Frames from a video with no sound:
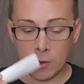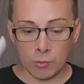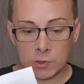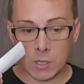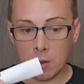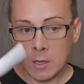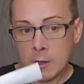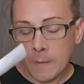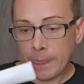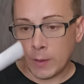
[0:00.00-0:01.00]
и он стал
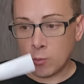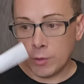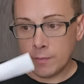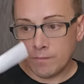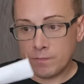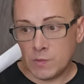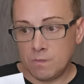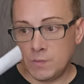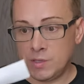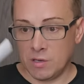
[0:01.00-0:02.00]
такой
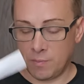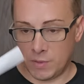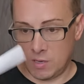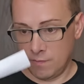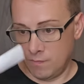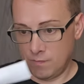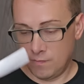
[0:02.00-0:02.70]
терпким.